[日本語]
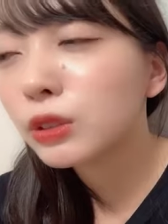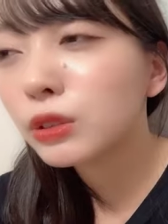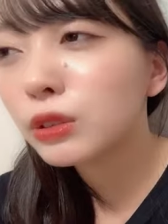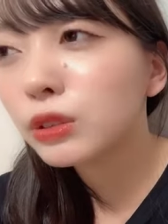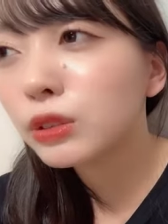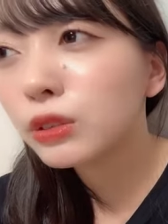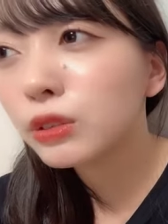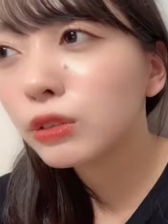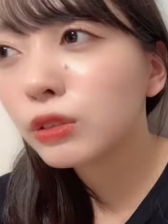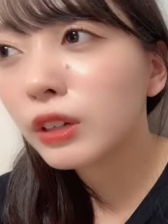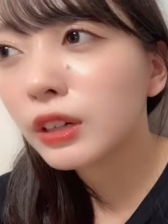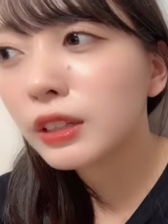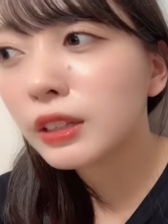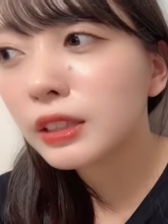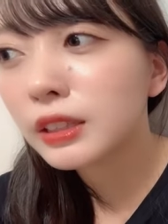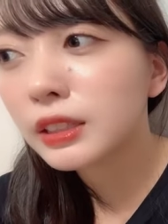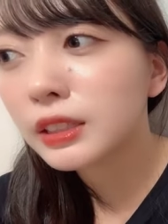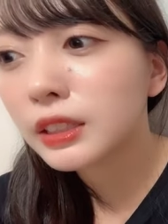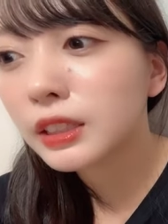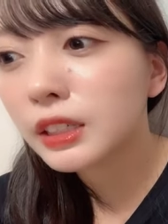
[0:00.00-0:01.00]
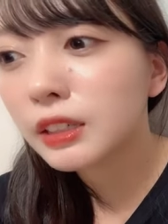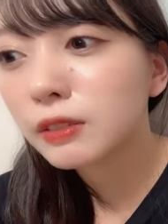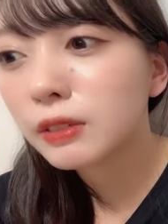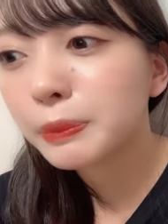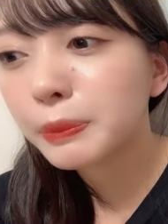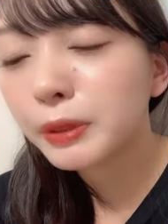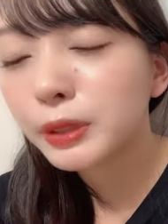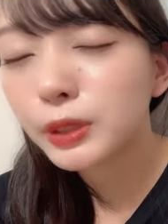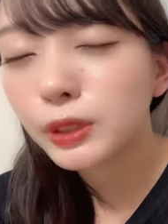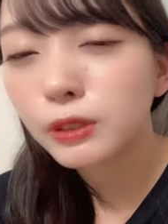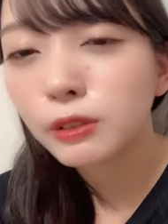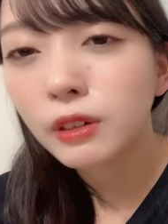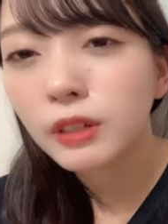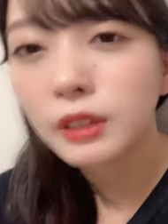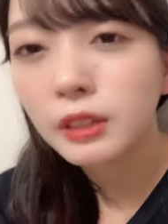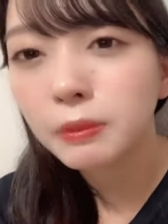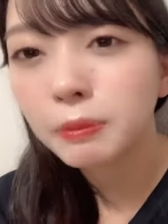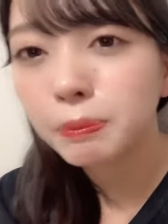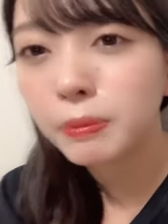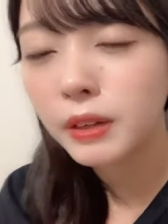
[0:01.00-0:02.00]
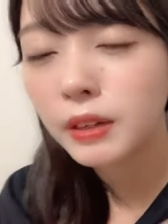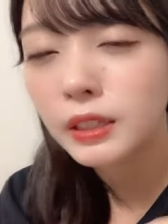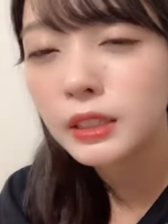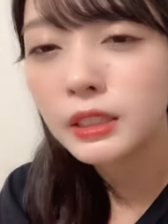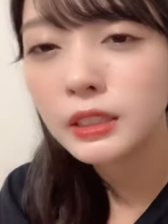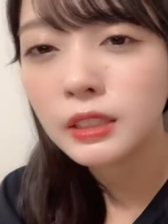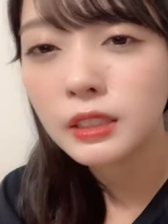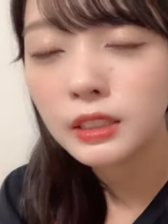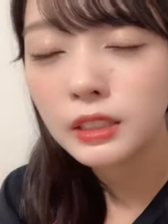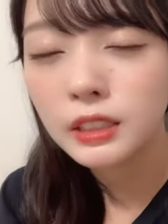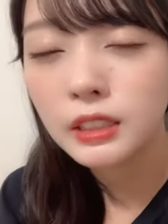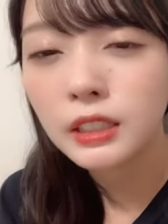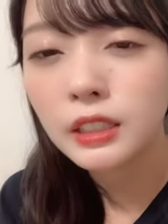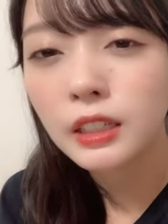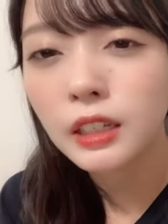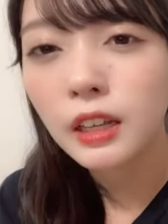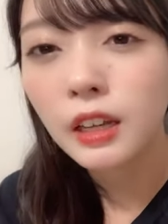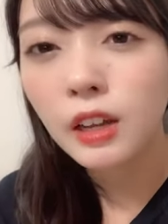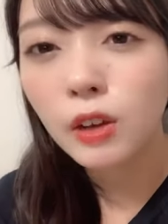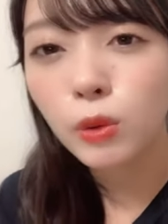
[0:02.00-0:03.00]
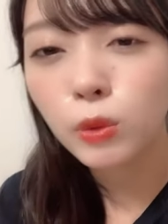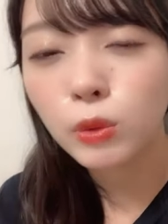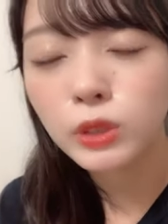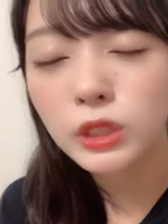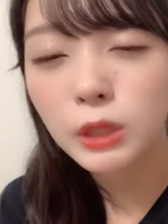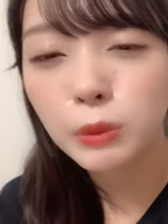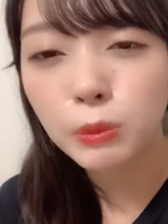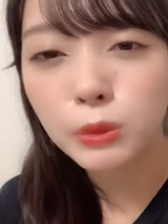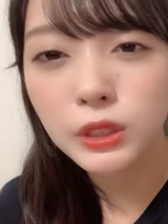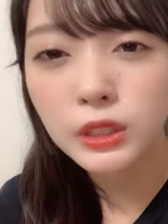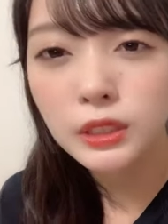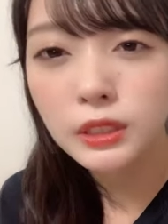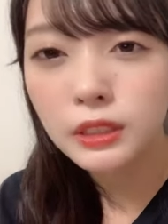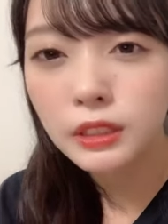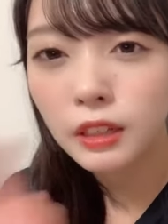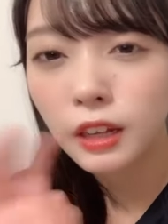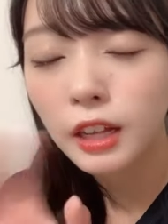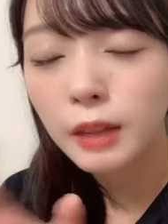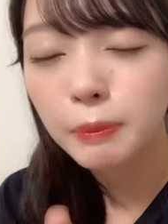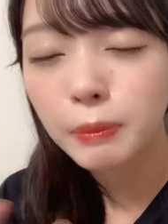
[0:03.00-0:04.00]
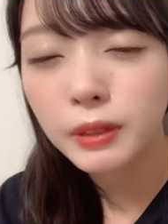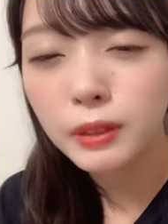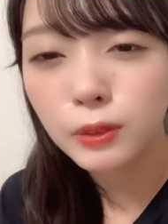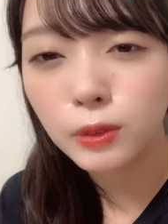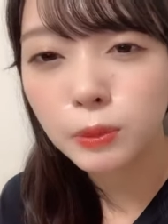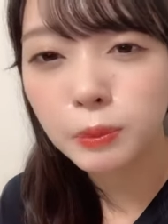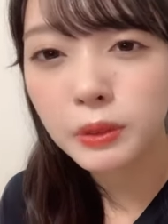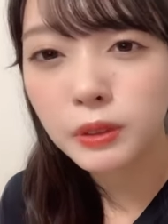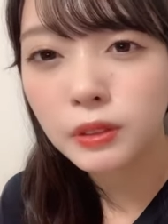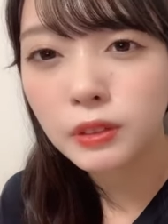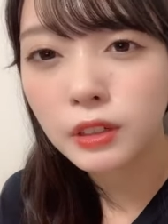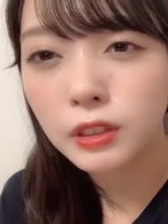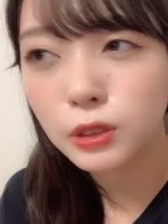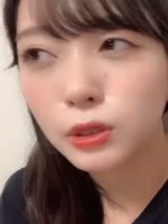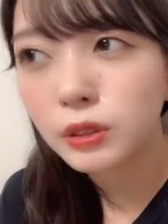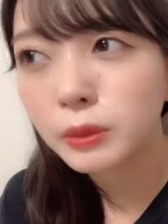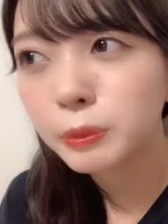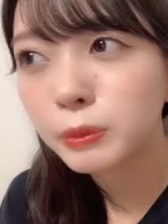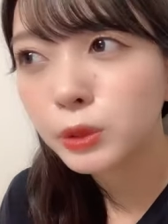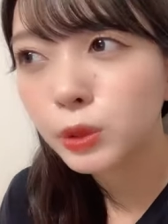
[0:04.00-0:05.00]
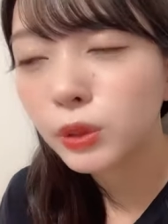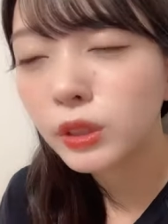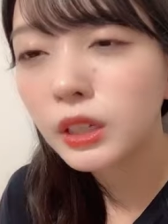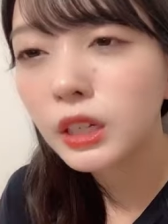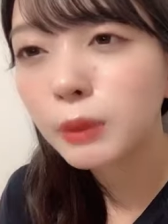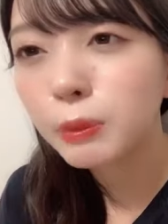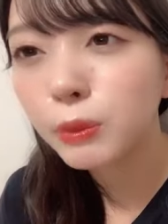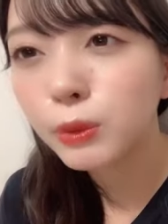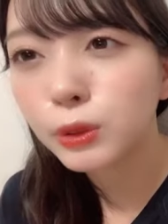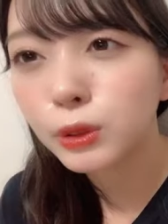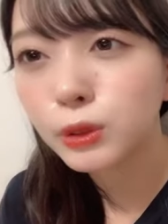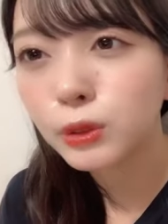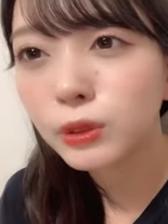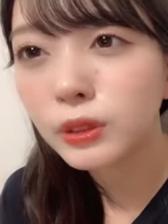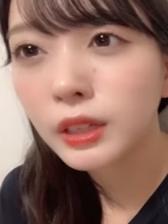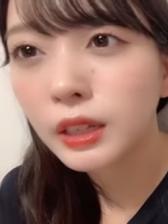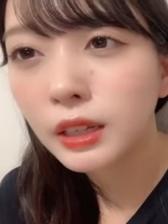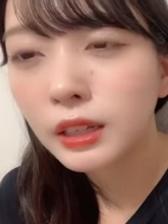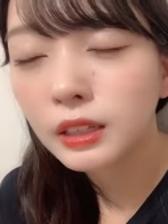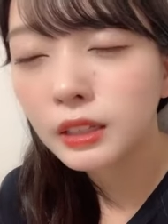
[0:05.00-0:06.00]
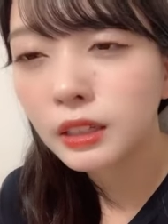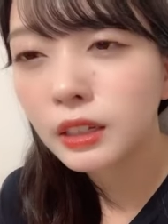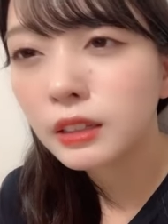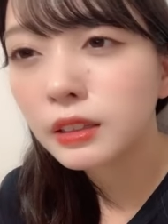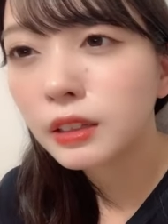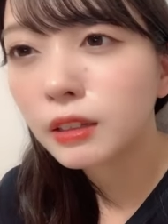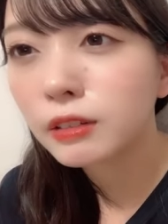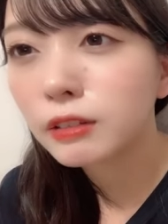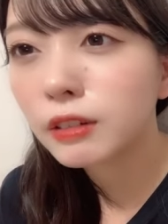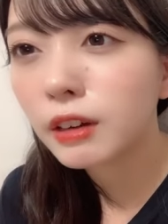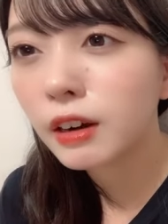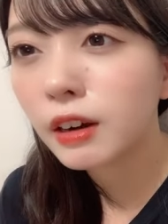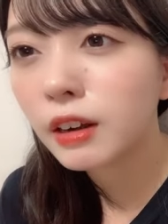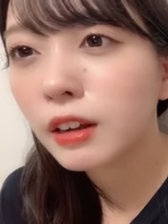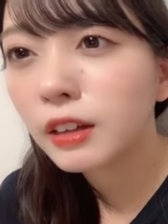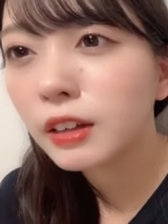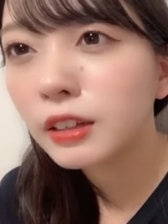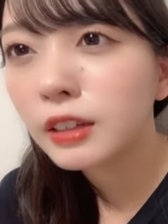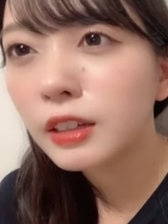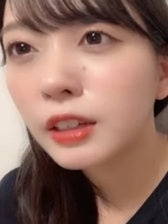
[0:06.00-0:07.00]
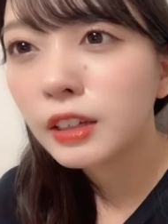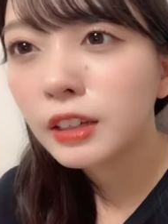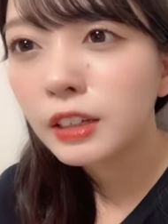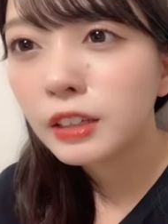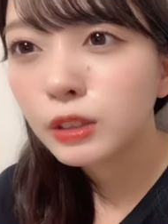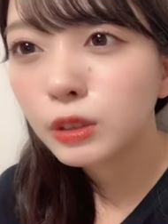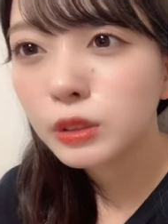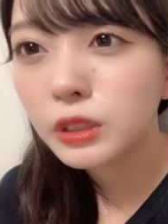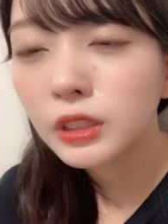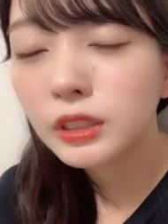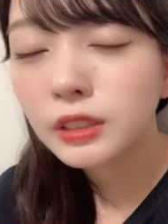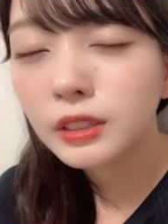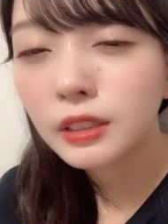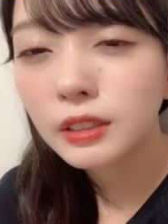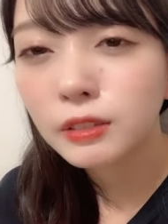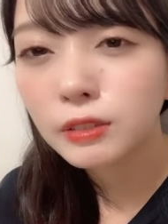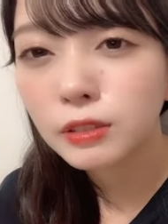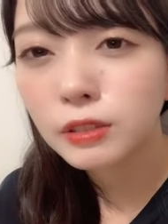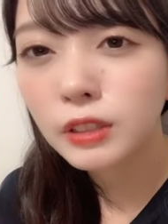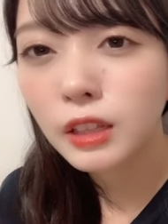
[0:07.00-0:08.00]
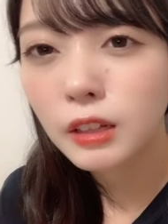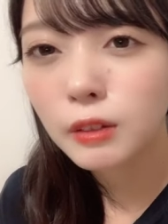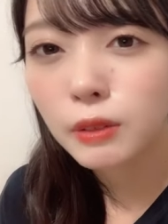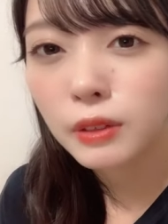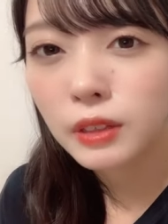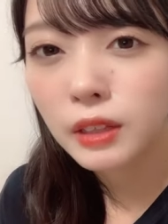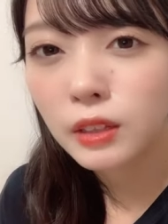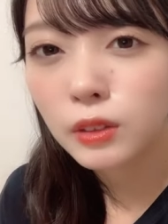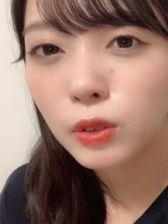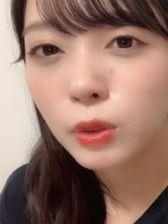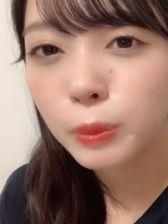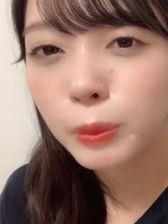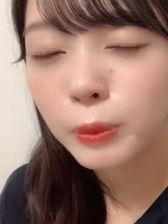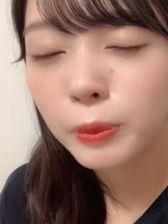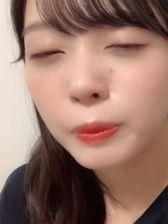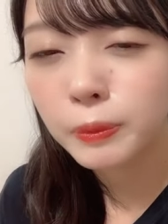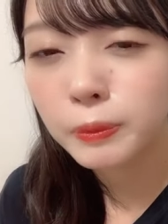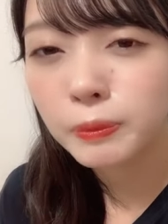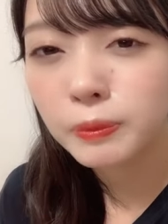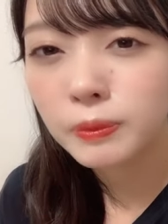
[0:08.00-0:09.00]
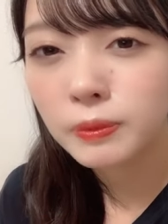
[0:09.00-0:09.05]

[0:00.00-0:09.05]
通常のお話し会はま座りっぱなしだしお茶も全然曖昧に飲めるからそれもそれがもう休憩になってるからそう全然普段は何とも